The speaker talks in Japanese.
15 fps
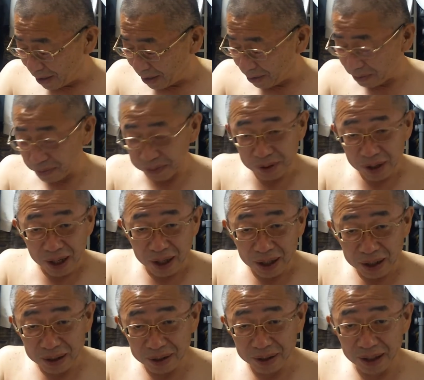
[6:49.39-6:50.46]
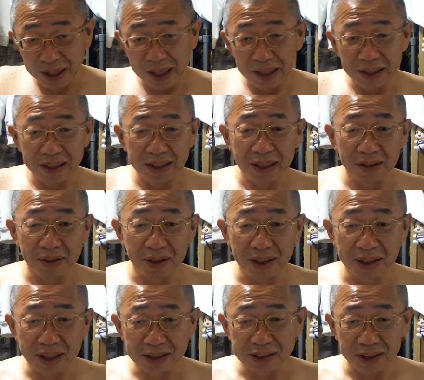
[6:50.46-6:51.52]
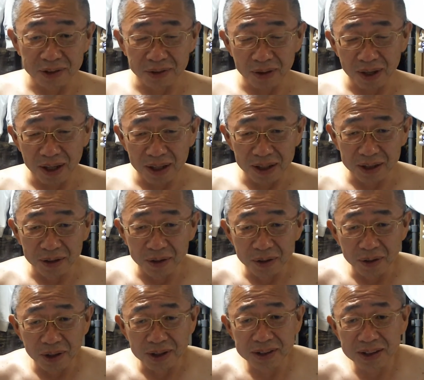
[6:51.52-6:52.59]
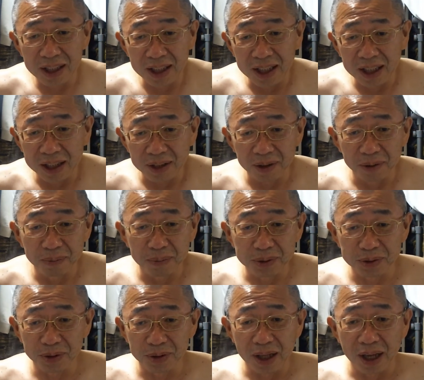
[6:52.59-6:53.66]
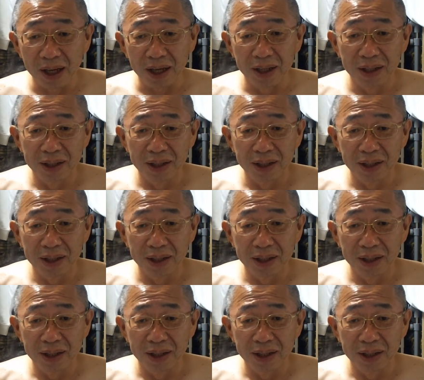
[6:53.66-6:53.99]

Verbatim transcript: 皮膚が変になる話だとかいろいろしたんやけどもうそんな